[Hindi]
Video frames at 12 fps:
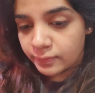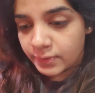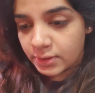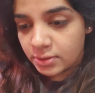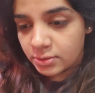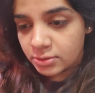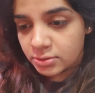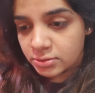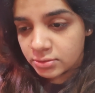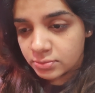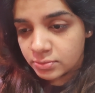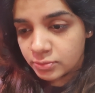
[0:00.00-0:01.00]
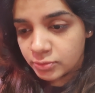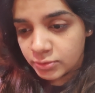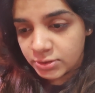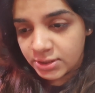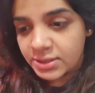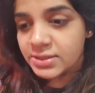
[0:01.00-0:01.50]
फिर
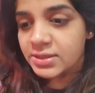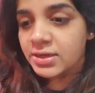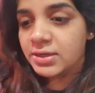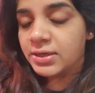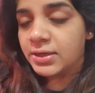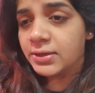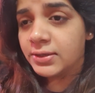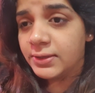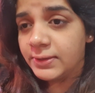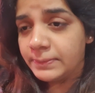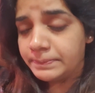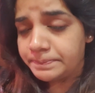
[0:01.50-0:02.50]
मुझे ऐसा लगा कि